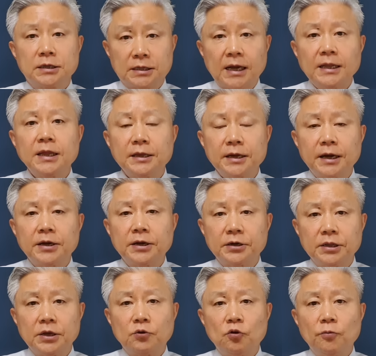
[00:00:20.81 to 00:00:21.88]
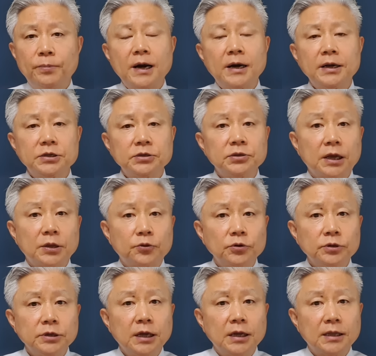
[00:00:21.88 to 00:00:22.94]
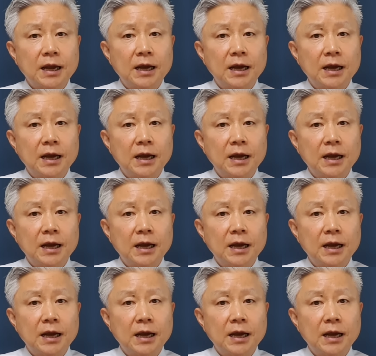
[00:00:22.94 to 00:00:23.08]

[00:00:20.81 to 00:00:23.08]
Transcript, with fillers: 탄핵 이야기를 꺼냈고 박근혜 전 대통령의